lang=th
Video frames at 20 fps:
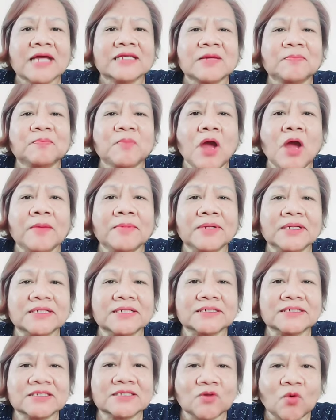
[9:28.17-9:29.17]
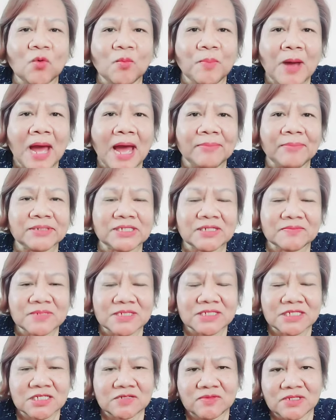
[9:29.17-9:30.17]
จะปล่อยมันคืนสู่ป่ามันจะ
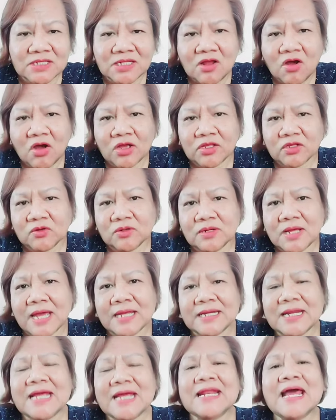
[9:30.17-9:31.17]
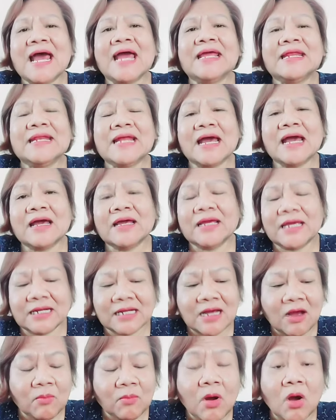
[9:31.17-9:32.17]
มีชีวิตรอดอยู่ไหนได้ๆนะ เห็น
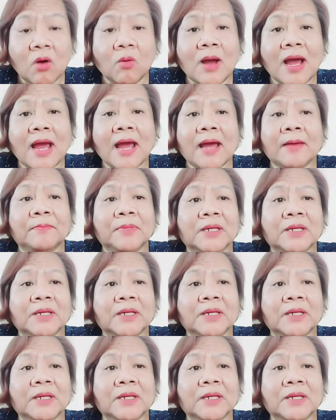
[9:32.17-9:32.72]
เขาบอกว่า